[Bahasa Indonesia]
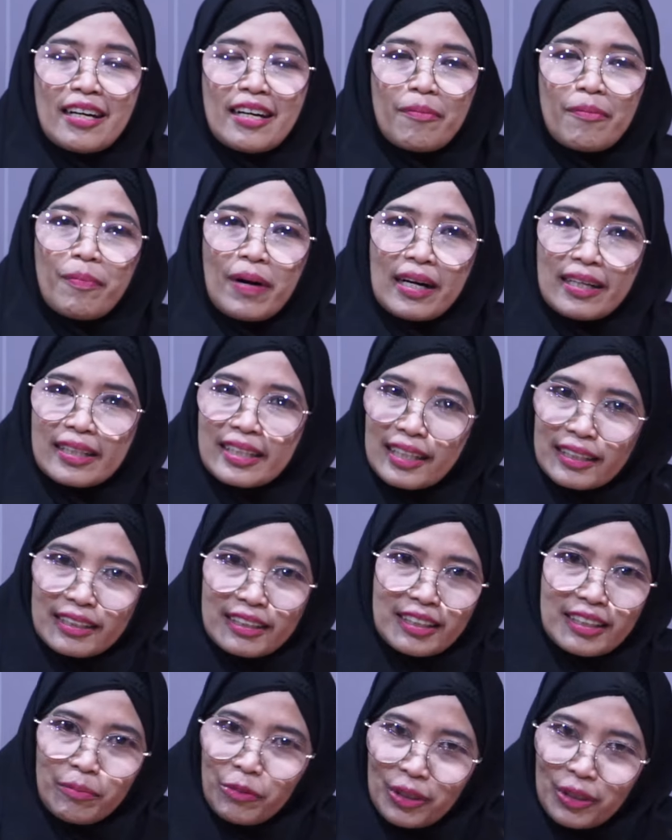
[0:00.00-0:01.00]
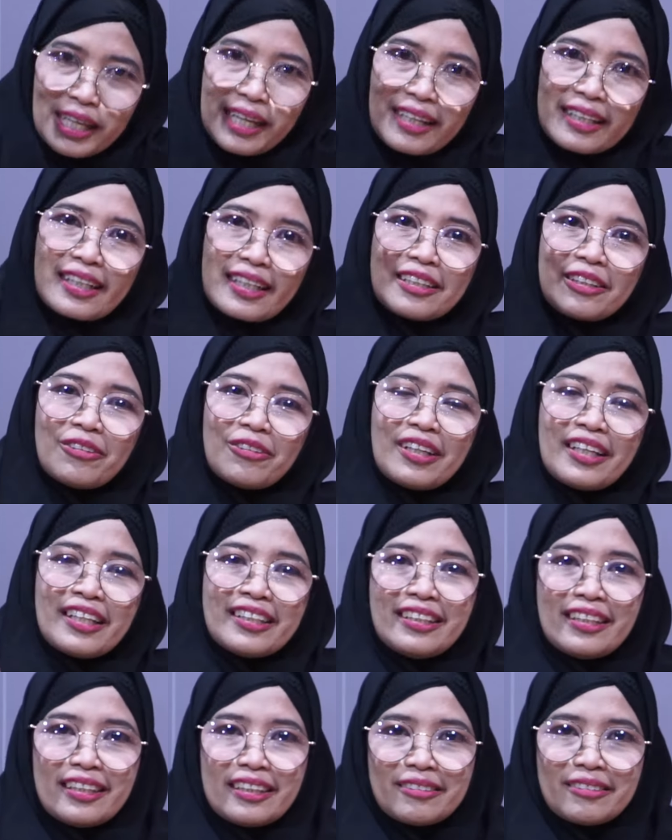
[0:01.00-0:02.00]
bahkan dimuliakan
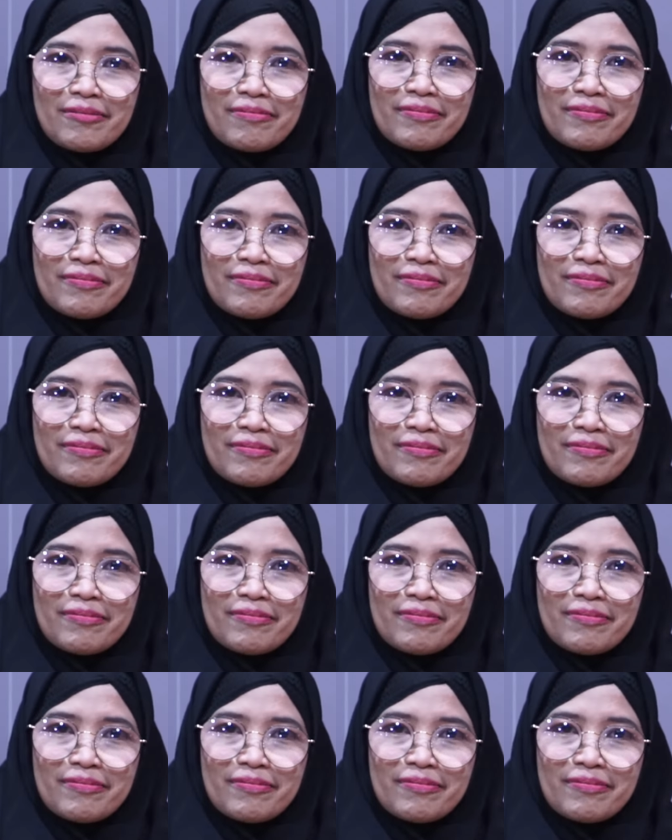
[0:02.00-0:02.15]
olehnya.